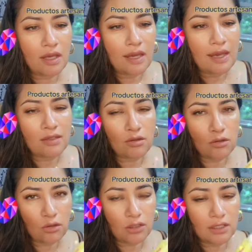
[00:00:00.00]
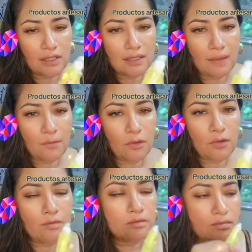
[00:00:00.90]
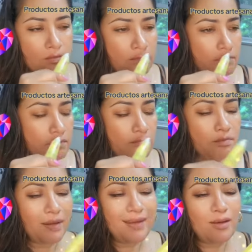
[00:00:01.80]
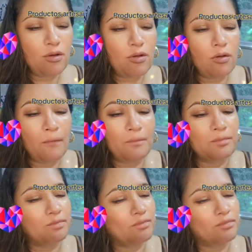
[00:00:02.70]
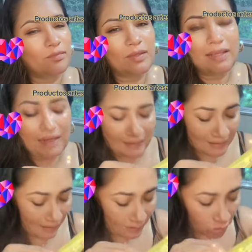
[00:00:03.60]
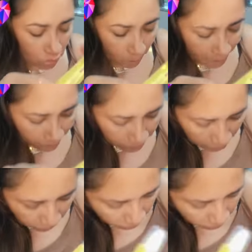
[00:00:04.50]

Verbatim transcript: Estos no tienen sabor, pero mm, están súper bonitos.